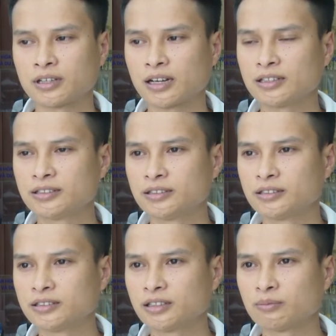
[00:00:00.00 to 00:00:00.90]
anh chị
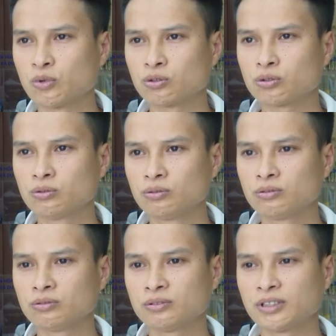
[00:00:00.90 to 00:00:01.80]
hướng dẫn bổ
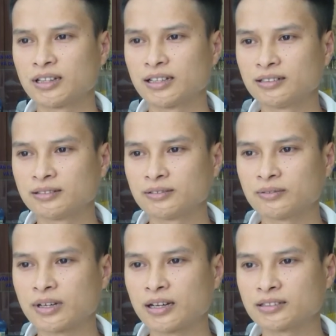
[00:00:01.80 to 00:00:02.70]
sung nhiệt tình
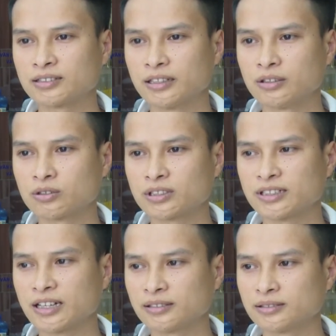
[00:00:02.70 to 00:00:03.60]
và xử lý hồ sơ
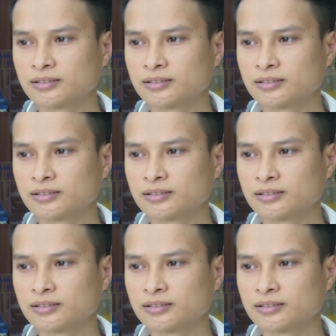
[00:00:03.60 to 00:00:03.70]
nhanh